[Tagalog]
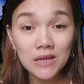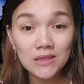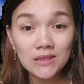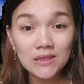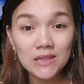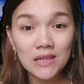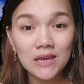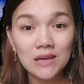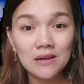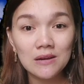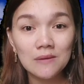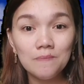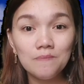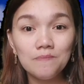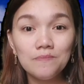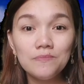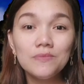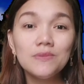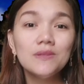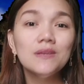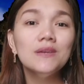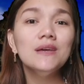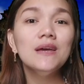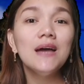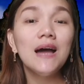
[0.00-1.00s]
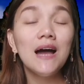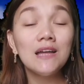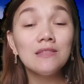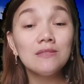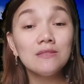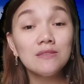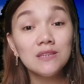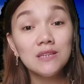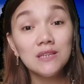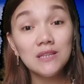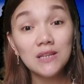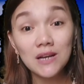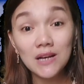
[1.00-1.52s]
center
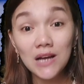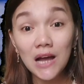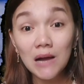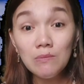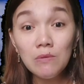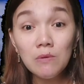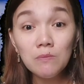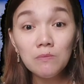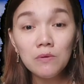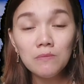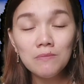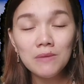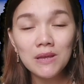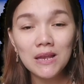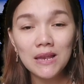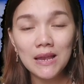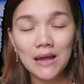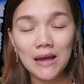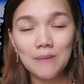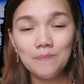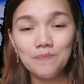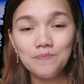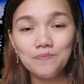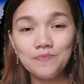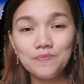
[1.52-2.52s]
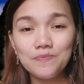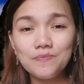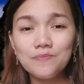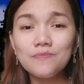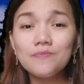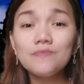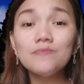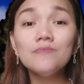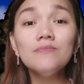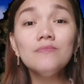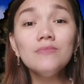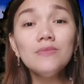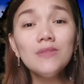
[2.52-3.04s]
at tinagamong pumila,
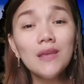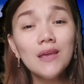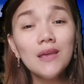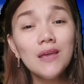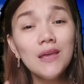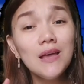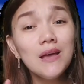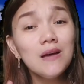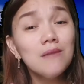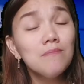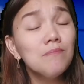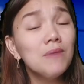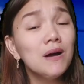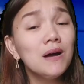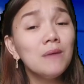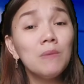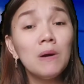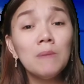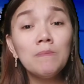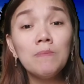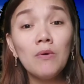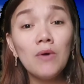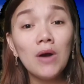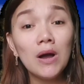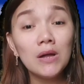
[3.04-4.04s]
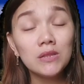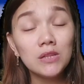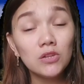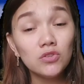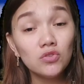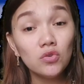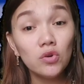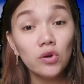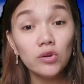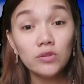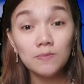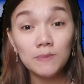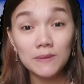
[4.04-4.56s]
mababawasan
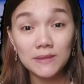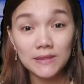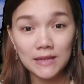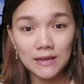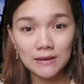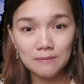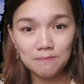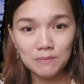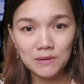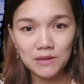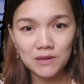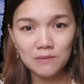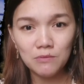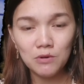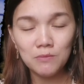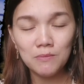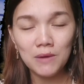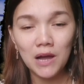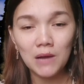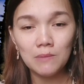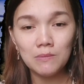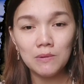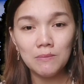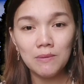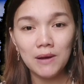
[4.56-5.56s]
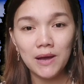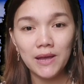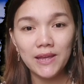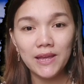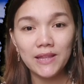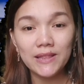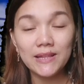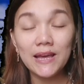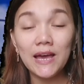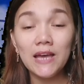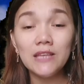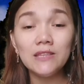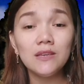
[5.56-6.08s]
yung hospital bill mo mga kababayan.
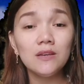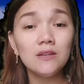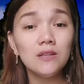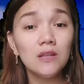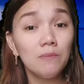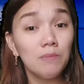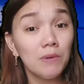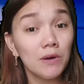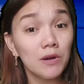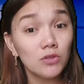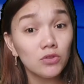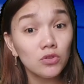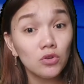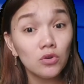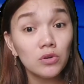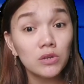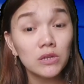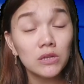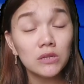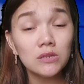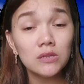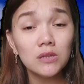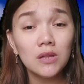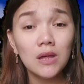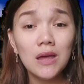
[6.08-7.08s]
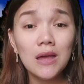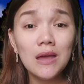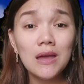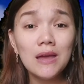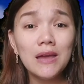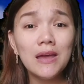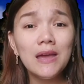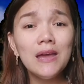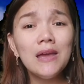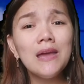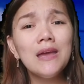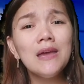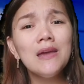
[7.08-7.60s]
Kahit yung laboratories,
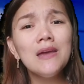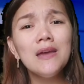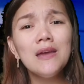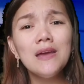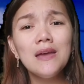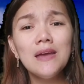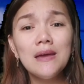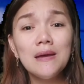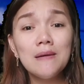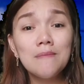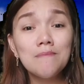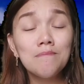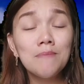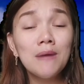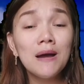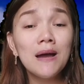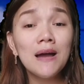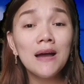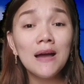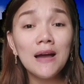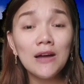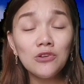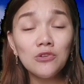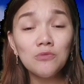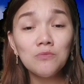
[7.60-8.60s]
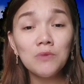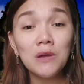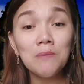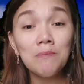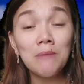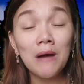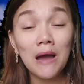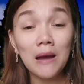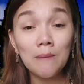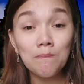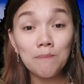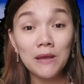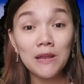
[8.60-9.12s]
eh, maano mo yan,
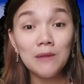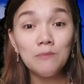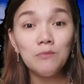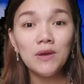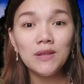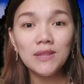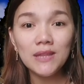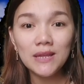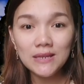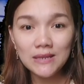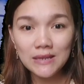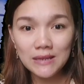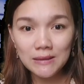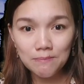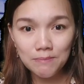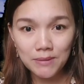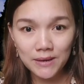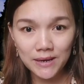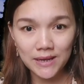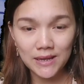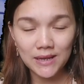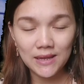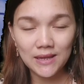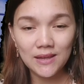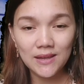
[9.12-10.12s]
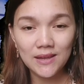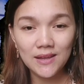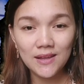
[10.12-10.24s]
ma-avail mo yan ng libre.